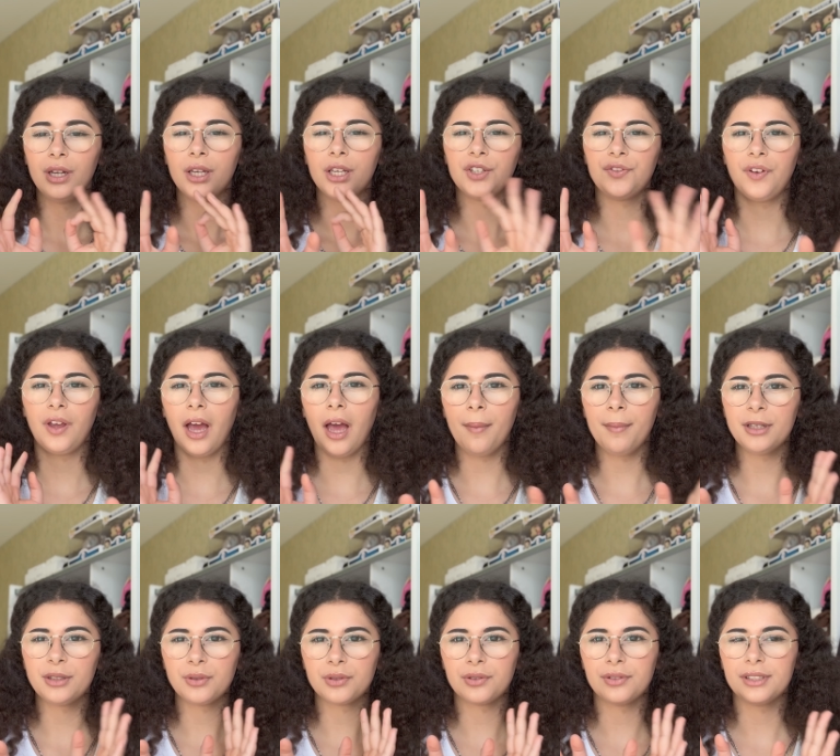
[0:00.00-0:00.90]
Je fais
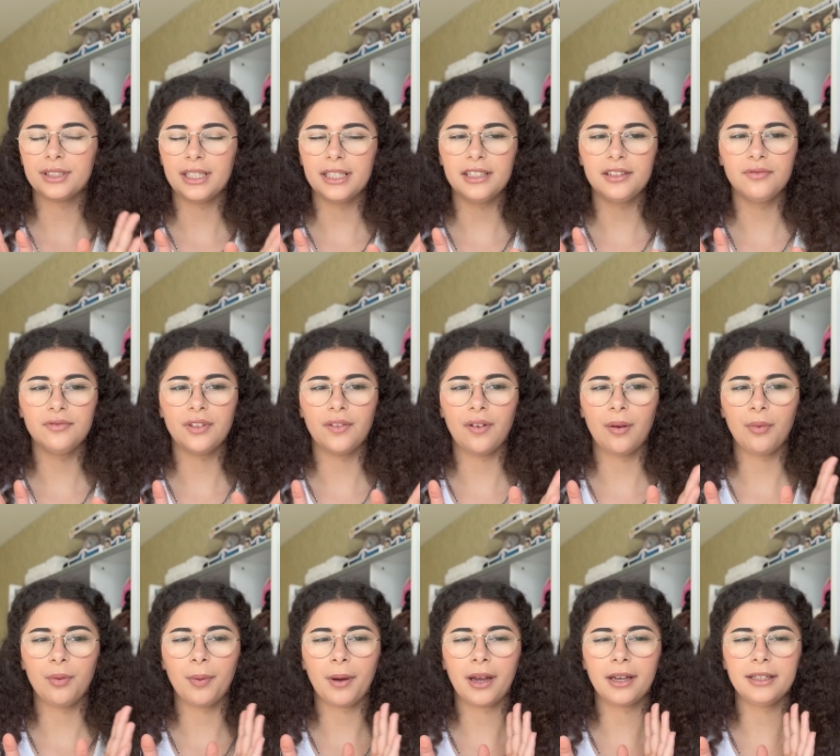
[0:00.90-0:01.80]
1m67, si vous avez à peu
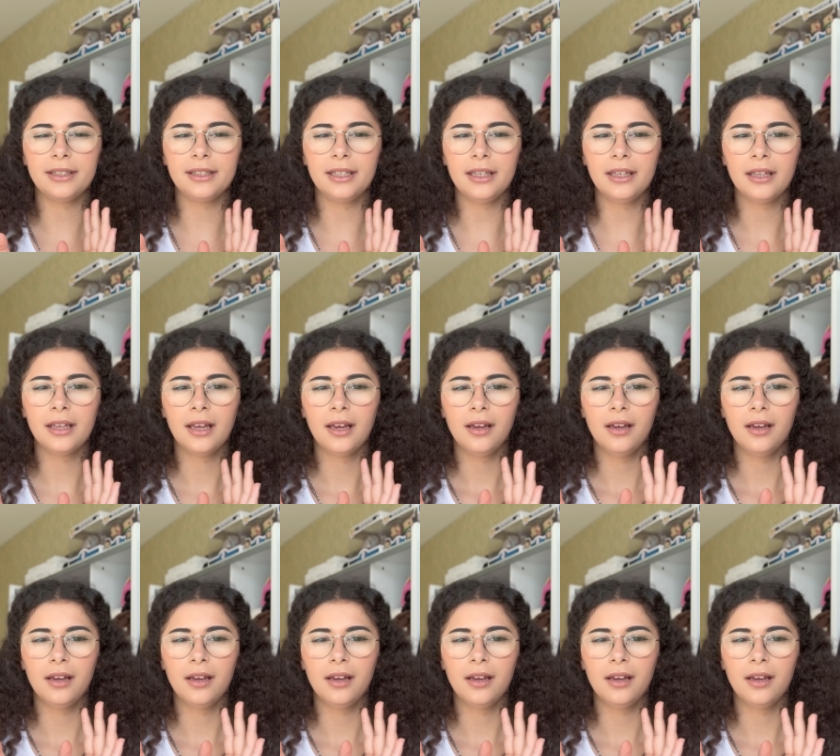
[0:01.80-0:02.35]
près l'idée